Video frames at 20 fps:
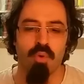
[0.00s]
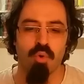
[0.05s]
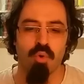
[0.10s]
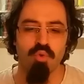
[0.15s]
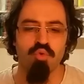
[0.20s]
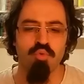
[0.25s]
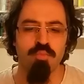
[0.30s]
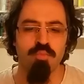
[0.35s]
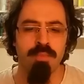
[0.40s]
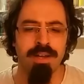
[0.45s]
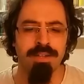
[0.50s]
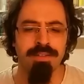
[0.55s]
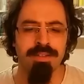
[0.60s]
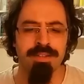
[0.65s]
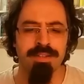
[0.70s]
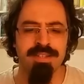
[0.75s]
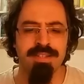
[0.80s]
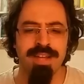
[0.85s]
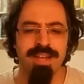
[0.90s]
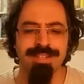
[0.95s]
Osmanlı
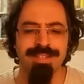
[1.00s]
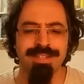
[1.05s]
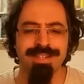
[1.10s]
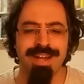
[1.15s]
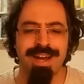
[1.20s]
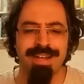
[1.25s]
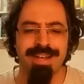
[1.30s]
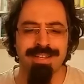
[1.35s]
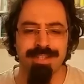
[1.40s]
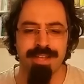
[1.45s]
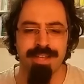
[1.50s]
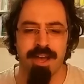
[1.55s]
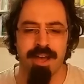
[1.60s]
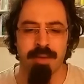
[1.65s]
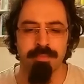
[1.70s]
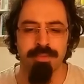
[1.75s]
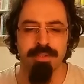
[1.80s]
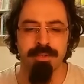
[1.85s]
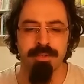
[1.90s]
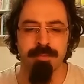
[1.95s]

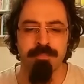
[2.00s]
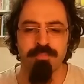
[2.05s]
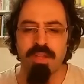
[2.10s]
sadrazamı